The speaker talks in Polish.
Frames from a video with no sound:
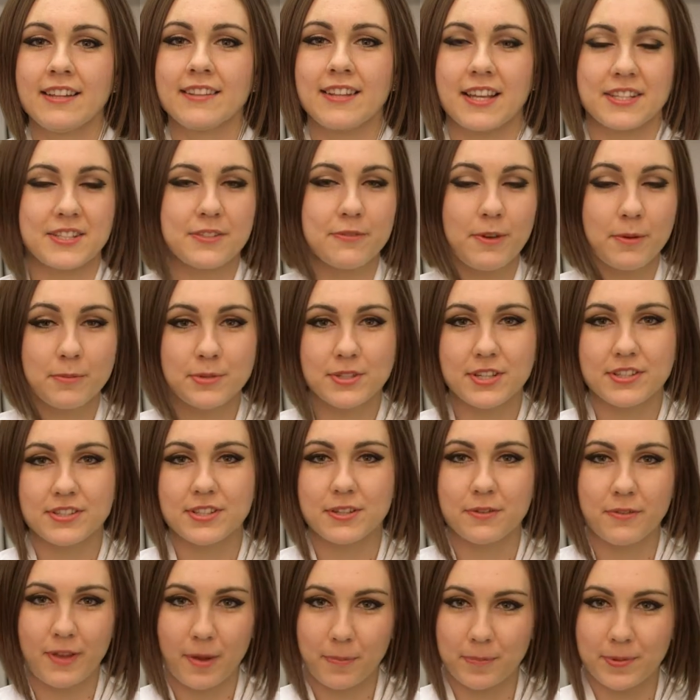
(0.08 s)
Nazywam się
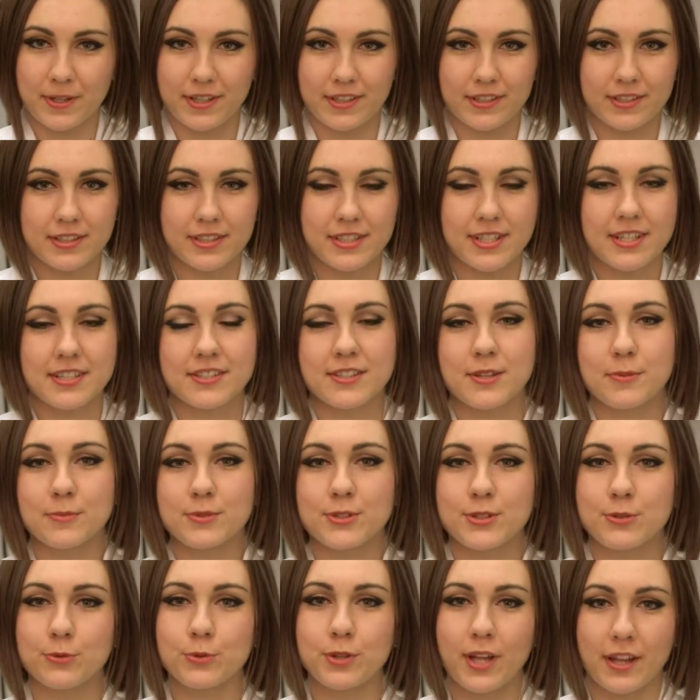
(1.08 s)
Sylwia Pilch,
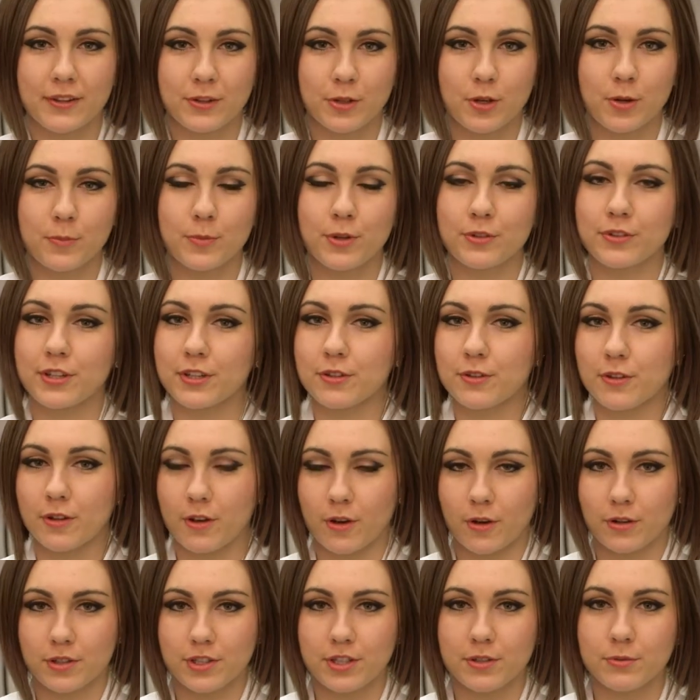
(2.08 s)
jestem studentką
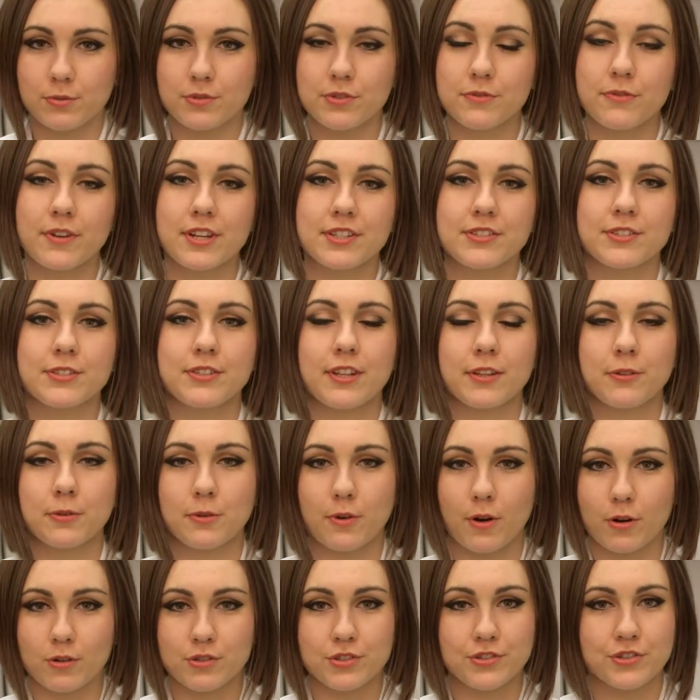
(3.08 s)
biotechnologii
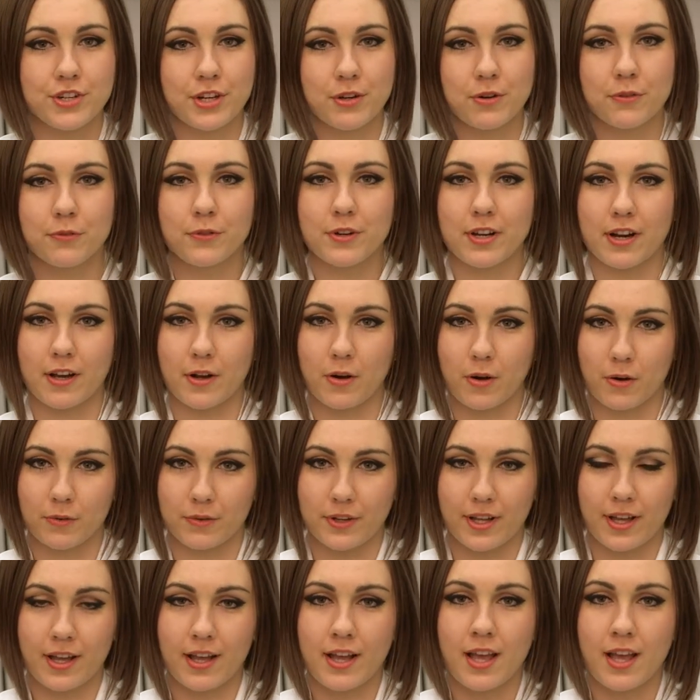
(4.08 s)
Uniwersytetu Rolniczego w Krakowie.